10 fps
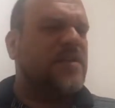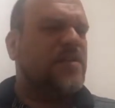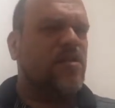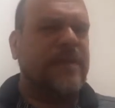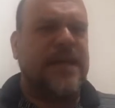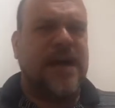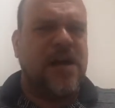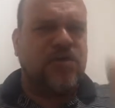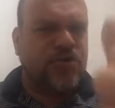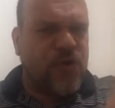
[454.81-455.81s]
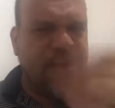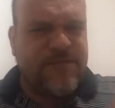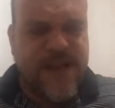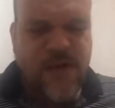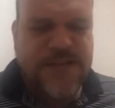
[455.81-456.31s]
se eu não me engano, o doutor
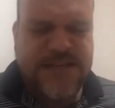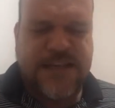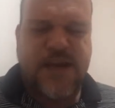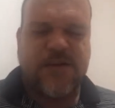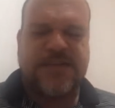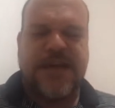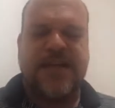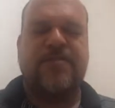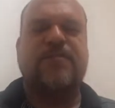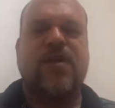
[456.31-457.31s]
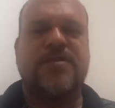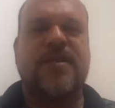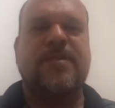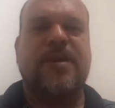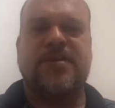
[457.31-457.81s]
Rafael Ezequiel está aí,
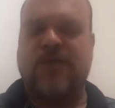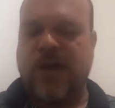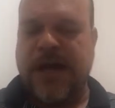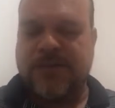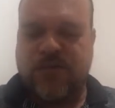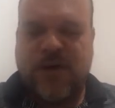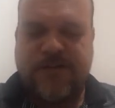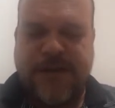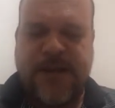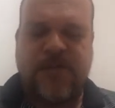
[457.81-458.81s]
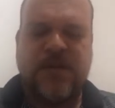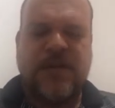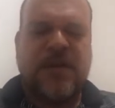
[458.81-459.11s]
nosso amigo advogado, doutor Rafael,